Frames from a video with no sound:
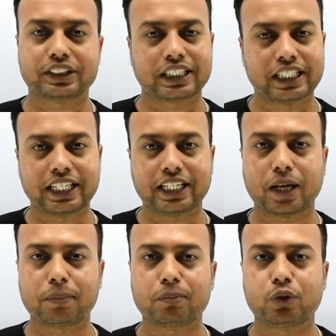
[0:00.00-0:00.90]
चलिए
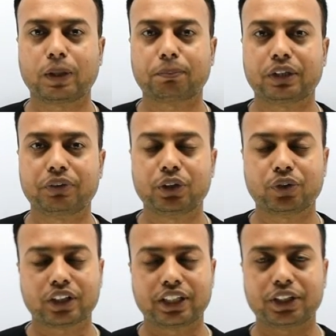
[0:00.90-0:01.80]
अब हम लोग अपना वीडियो
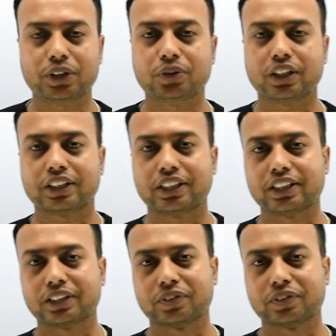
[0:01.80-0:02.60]
कंटिन्यू करते हैं